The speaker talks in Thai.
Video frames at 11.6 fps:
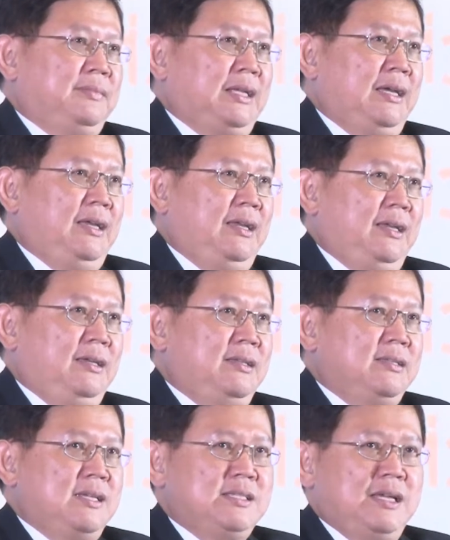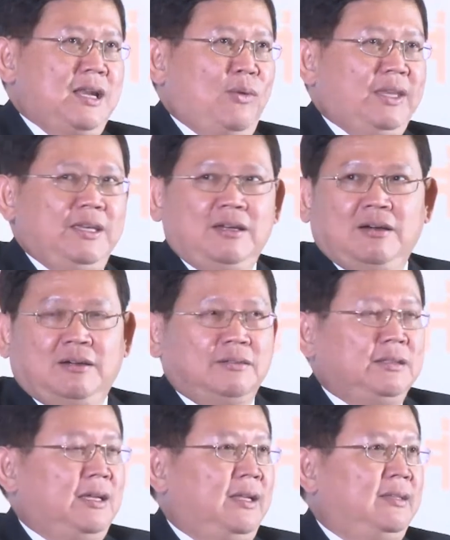ในจริงๆแล้ววันนี้ก็
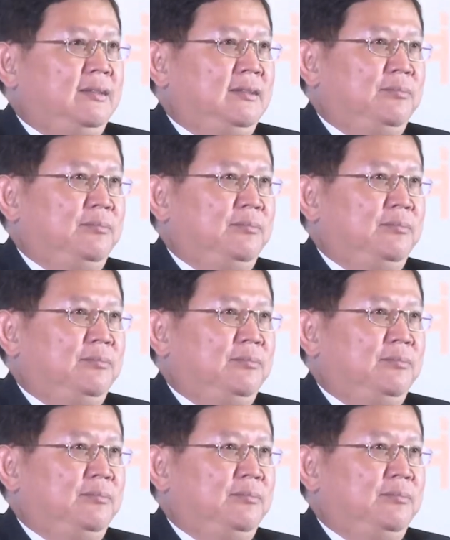เห็น